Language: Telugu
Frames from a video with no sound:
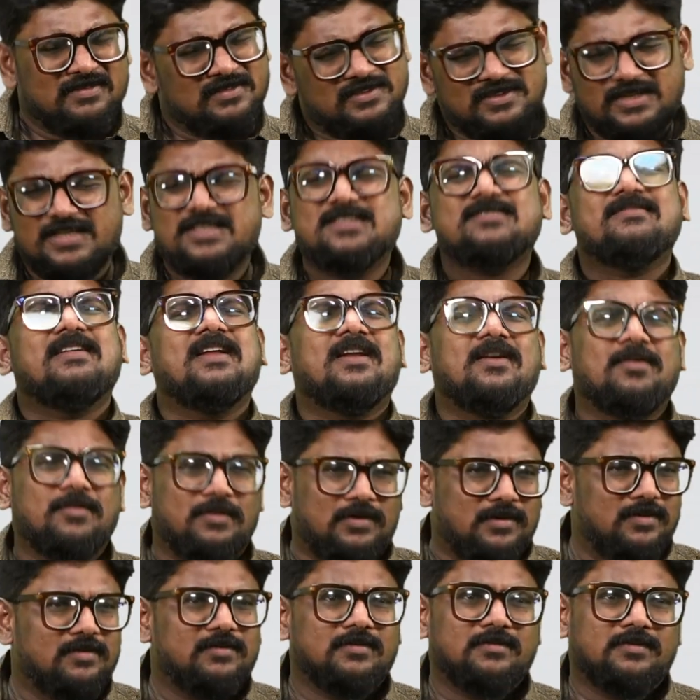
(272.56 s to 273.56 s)
షీఈ్ వెరీ
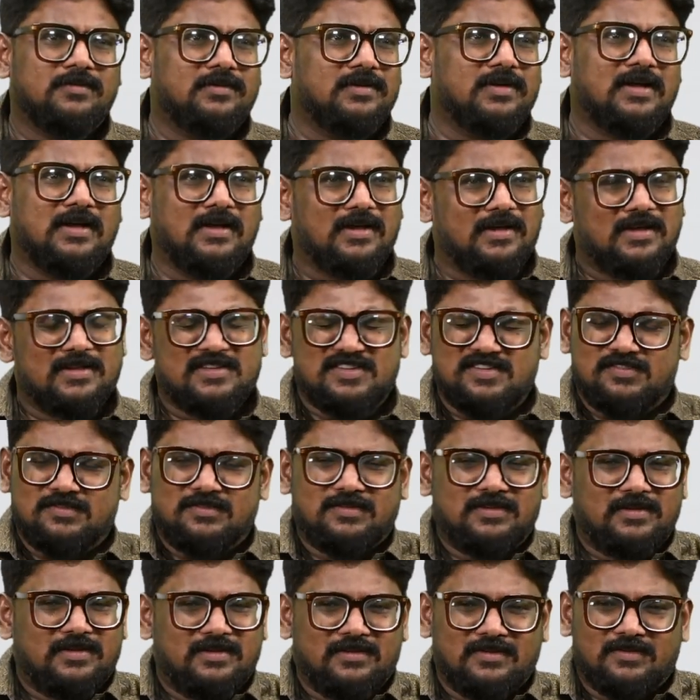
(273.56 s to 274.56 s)
గుడ్ అసలు
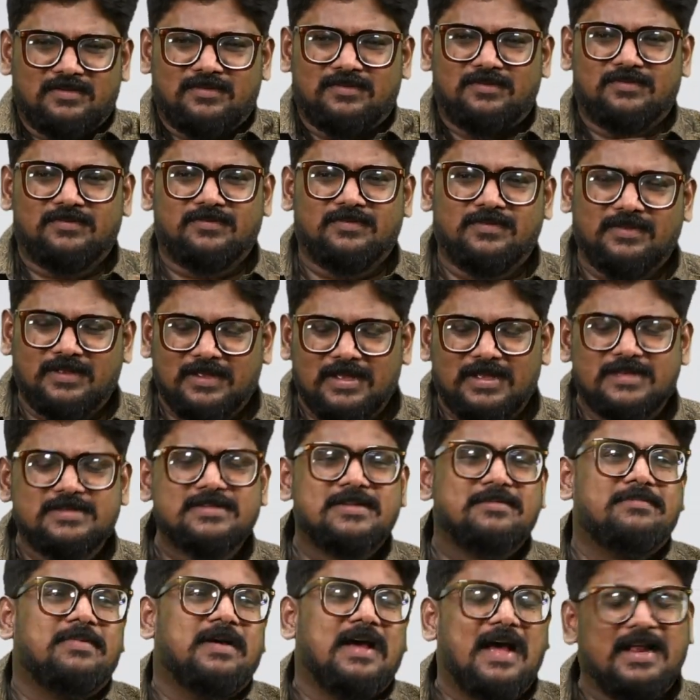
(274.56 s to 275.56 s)
uh, ఏం
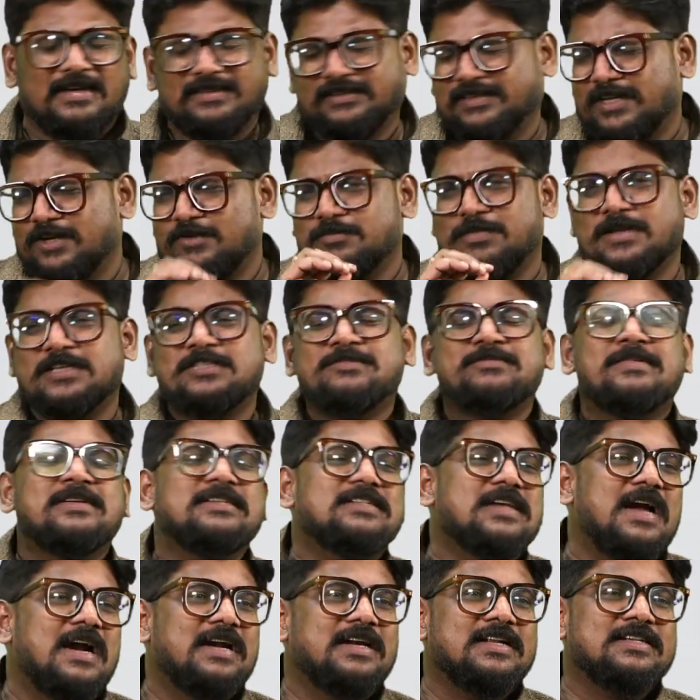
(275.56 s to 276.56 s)
చెప్ప అందరూ మంచి
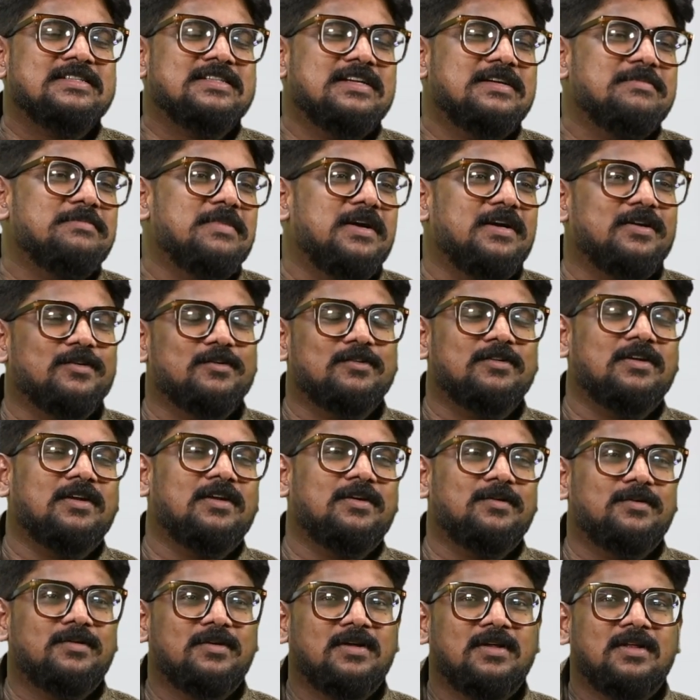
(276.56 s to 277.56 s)
మంచి ఆర్టిస్టులను
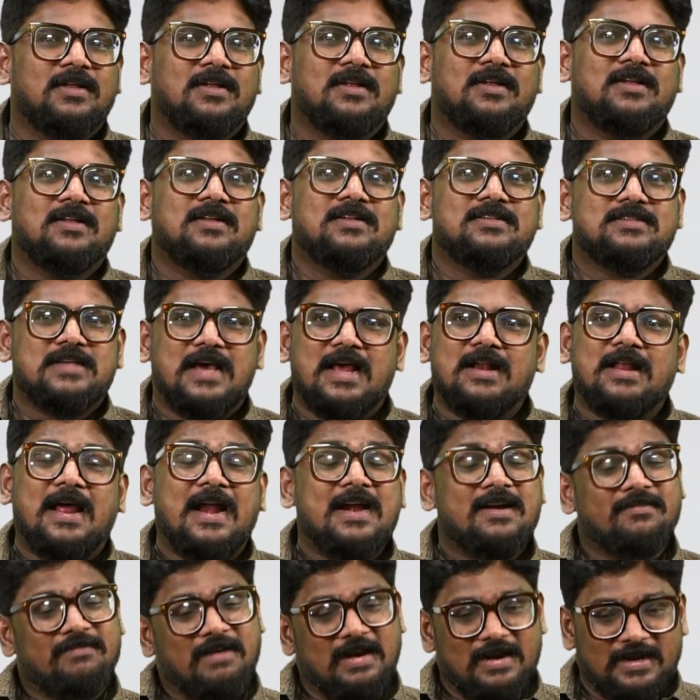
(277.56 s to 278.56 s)
పెట్టుకున్నారు చాలా
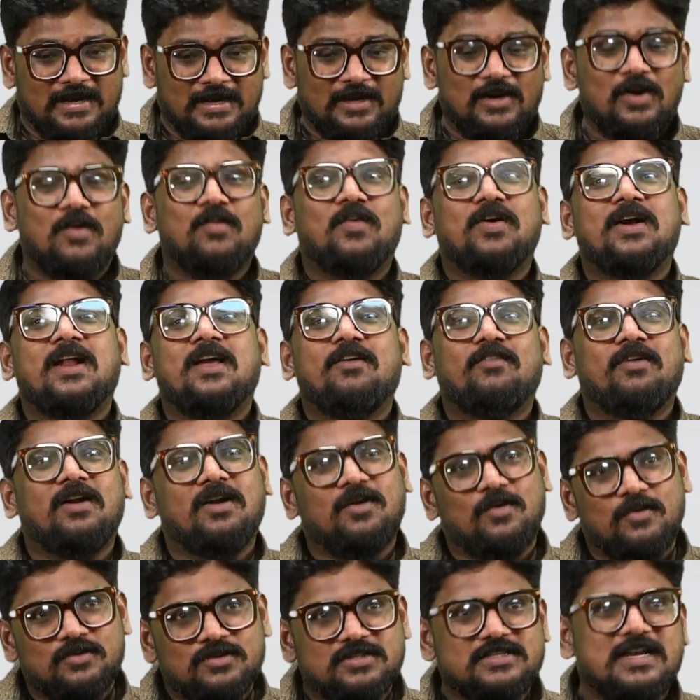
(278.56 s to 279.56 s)
అండ్ వాళ్ళ ఇంట్లో ఉండేవి కూడా
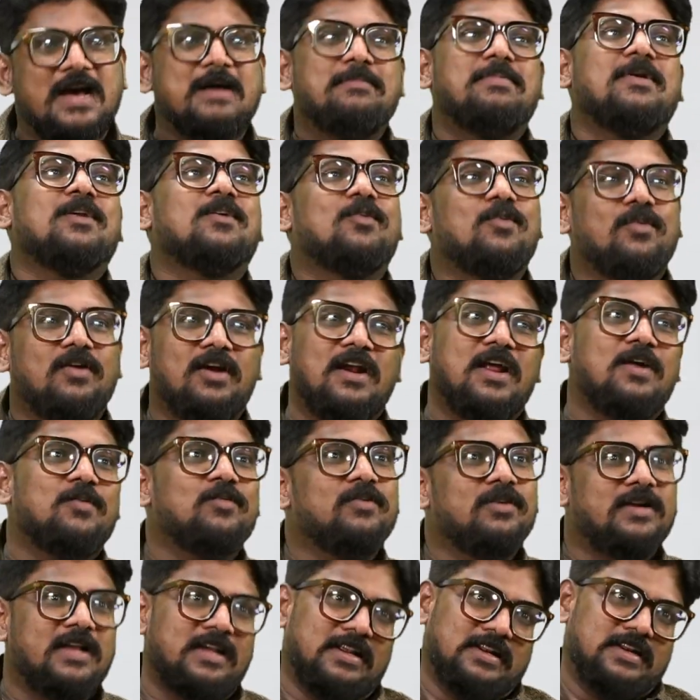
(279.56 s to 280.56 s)
రోజు చేపల కూరలే
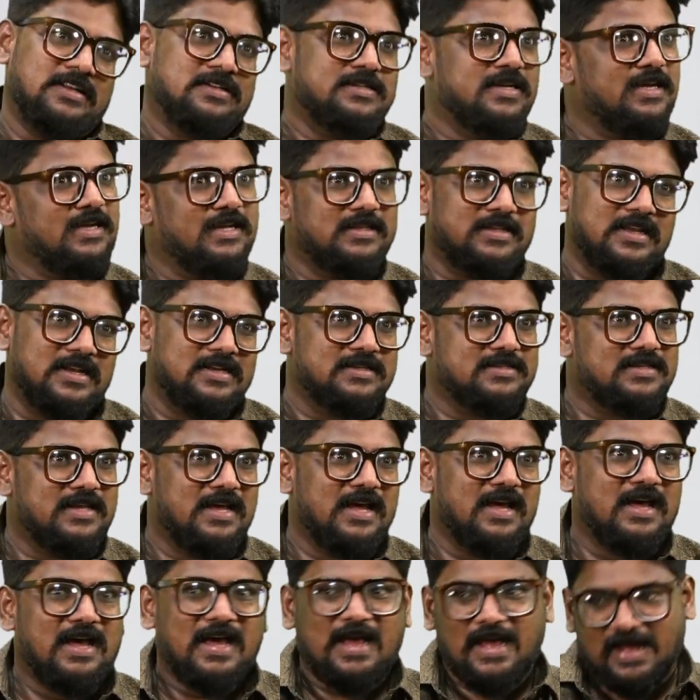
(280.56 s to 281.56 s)
ఉంటాయి నిజంగా తెలుసా
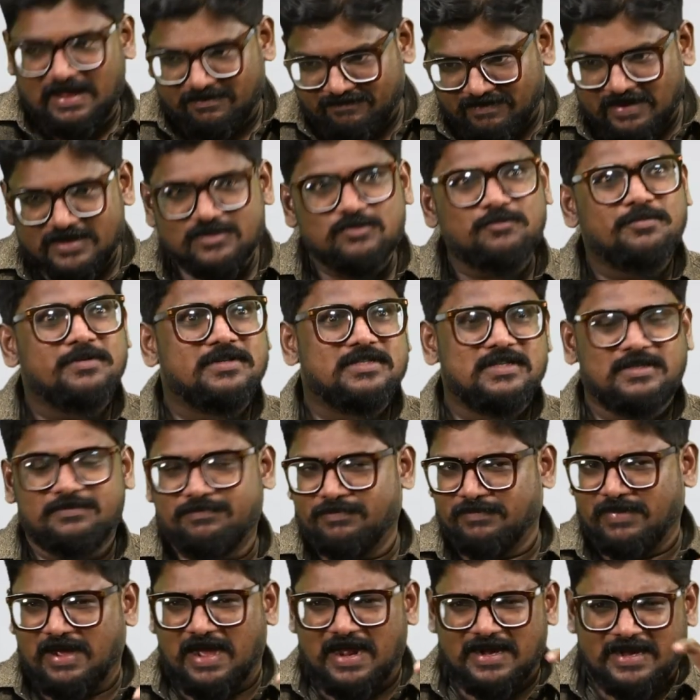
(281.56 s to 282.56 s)
అవే
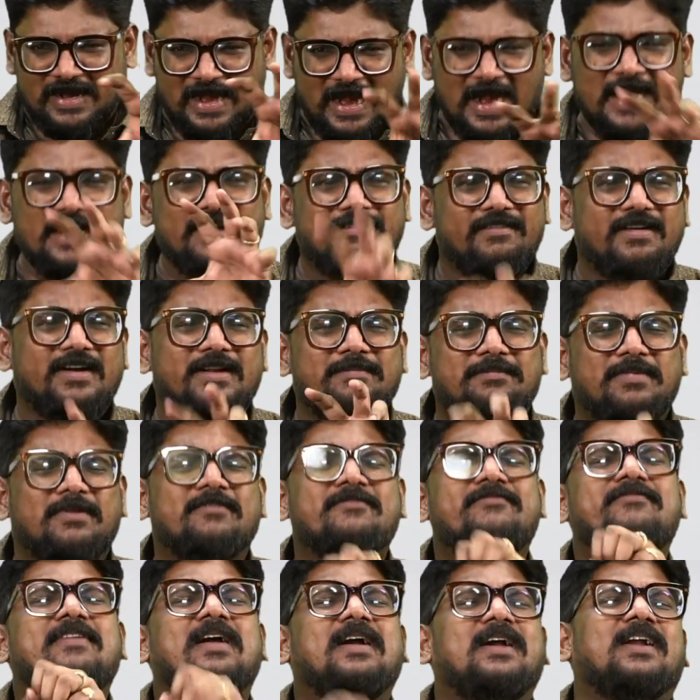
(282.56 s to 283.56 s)
చూపించాడు ఆ నేటివిటీ
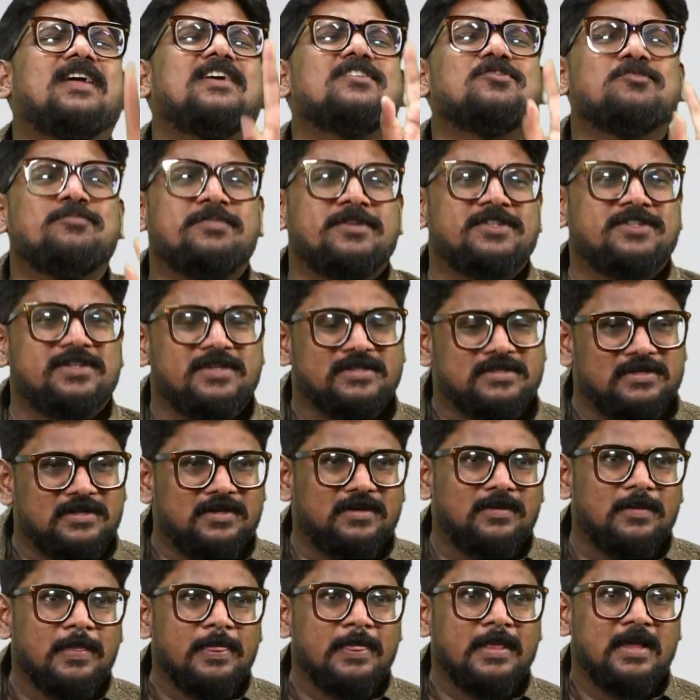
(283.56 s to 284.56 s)
పర్ఫెక్ట్గా చూపించేశాడు